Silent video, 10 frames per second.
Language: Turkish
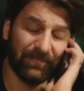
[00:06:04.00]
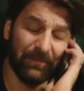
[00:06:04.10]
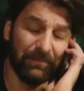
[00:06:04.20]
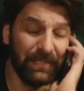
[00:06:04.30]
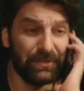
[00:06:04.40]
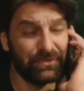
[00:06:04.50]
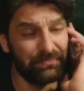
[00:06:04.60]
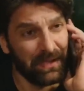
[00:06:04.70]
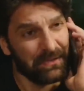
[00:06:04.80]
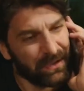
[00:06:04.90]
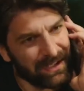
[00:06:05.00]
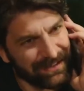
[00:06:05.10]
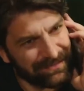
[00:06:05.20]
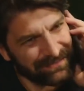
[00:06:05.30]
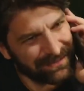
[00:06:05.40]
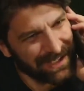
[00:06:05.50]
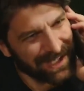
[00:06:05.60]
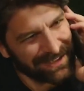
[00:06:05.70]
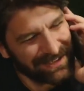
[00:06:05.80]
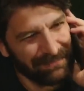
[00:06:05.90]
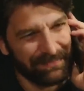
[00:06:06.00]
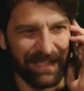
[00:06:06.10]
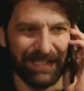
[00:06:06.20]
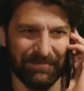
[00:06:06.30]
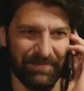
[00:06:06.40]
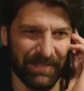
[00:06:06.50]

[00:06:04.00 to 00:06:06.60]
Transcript: Biliyorsun ben öyle rahat adam değilim.